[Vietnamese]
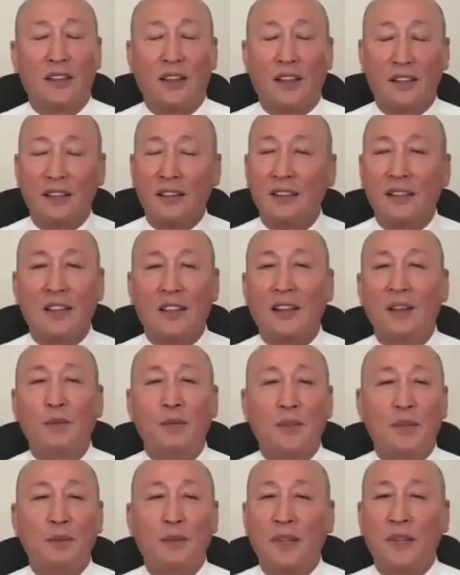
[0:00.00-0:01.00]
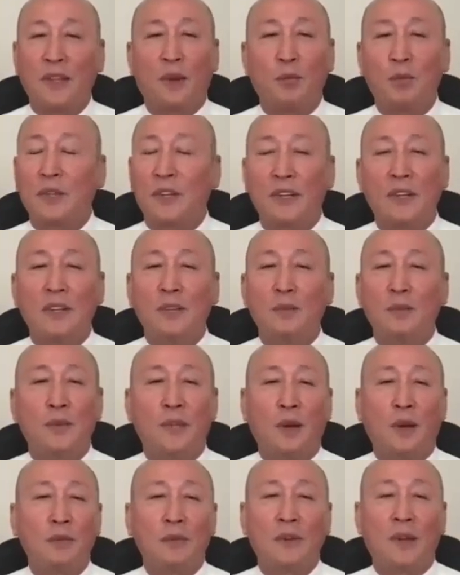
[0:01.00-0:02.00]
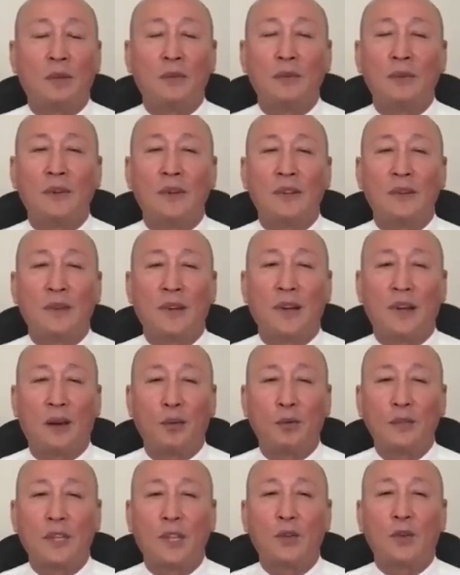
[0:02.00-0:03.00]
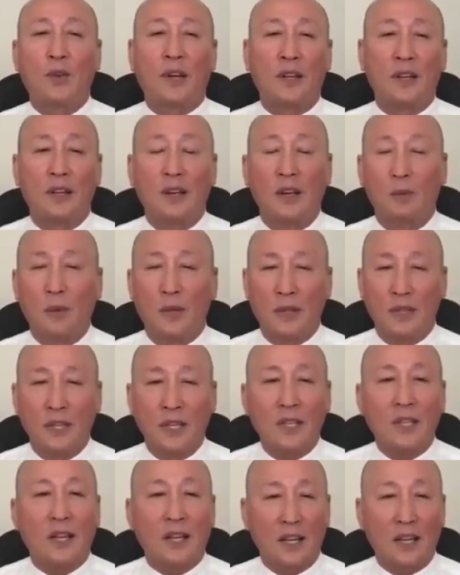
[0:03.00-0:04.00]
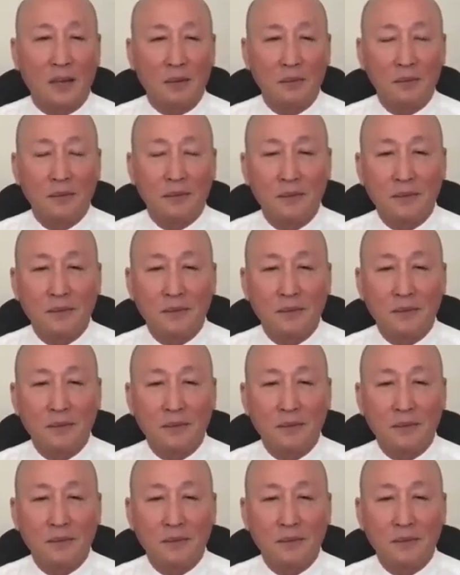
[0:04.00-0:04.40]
Thì tự nhiên cái mình mình không chửi nữa, mình không không không tiêu cực nữa, mình tích cực lắm.